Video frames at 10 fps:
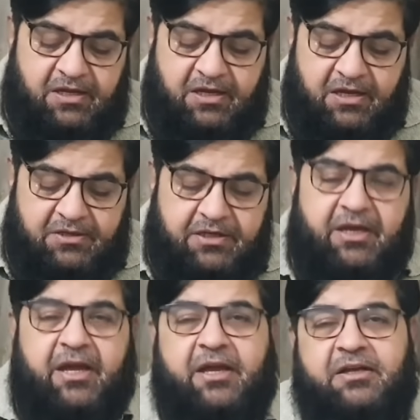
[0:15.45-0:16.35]

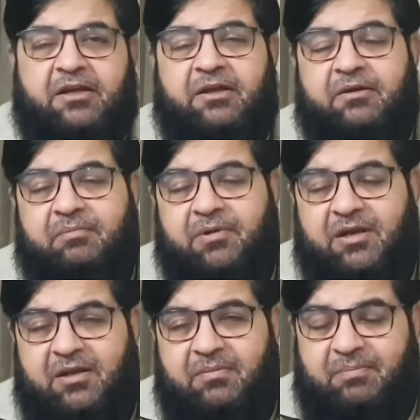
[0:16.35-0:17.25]
यह है कि
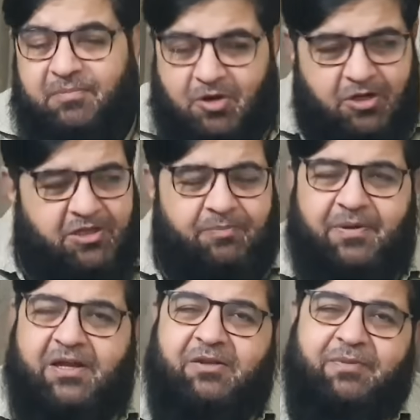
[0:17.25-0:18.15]
मेरी बहुत ही
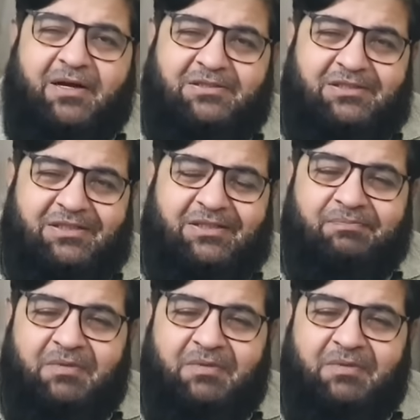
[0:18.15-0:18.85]
प्यारी भांजी